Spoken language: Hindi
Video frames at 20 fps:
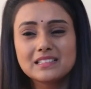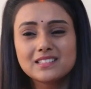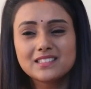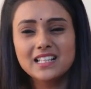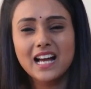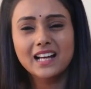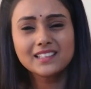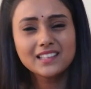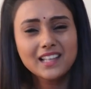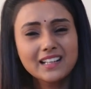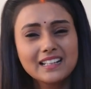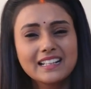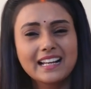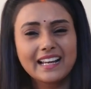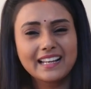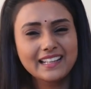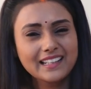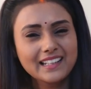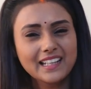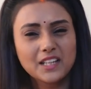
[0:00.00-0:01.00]
ज़्यादा
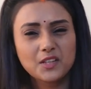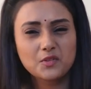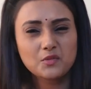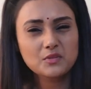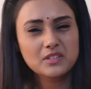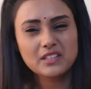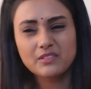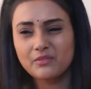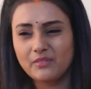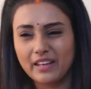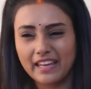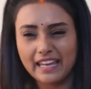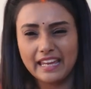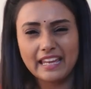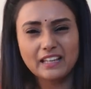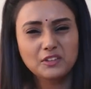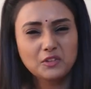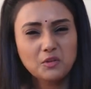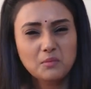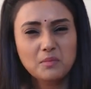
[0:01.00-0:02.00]
गई नहीं हूँ सिर्फ
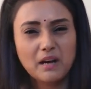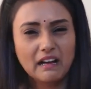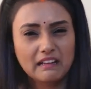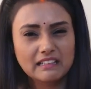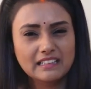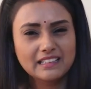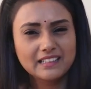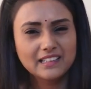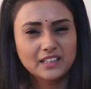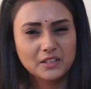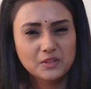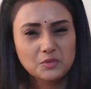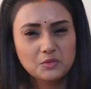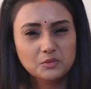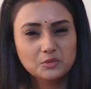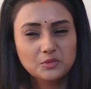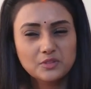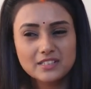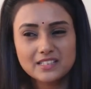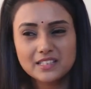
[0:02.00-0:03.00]
एक दो बार ही गई
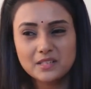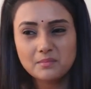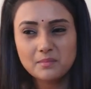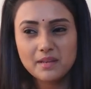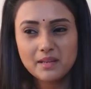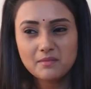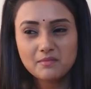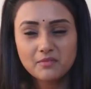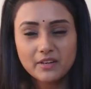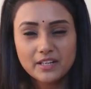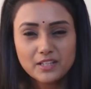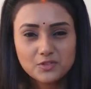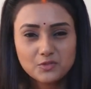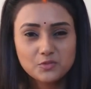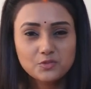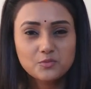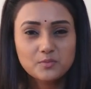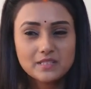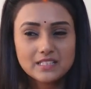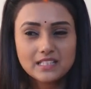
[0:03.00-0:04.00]
हूँ तो इसलिए मैं वही
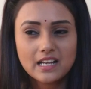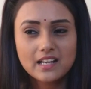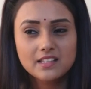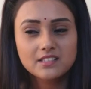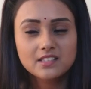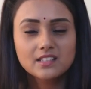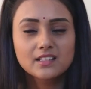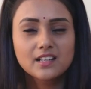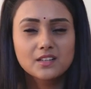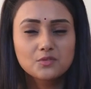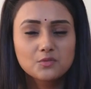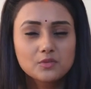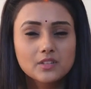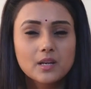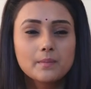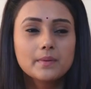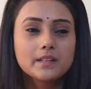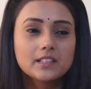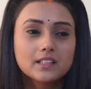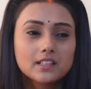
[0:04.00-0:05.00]
सोची मैं इसका आंसर करूँ
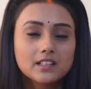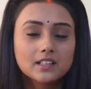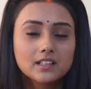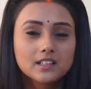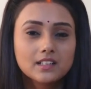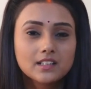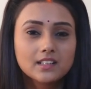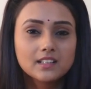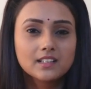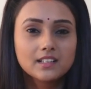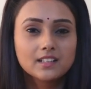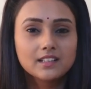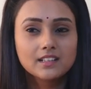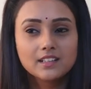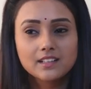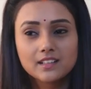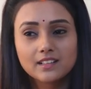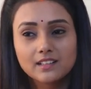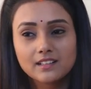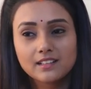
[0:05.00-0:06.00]
क्या बट मौका मिले तो
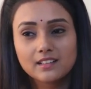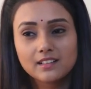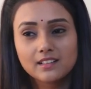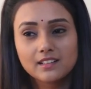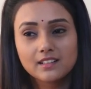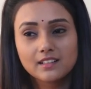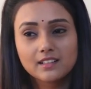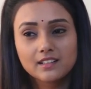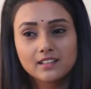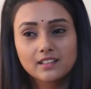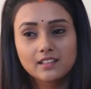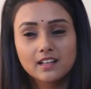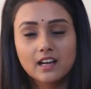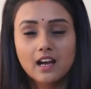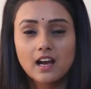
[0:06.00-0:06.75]
जाना चाहोगे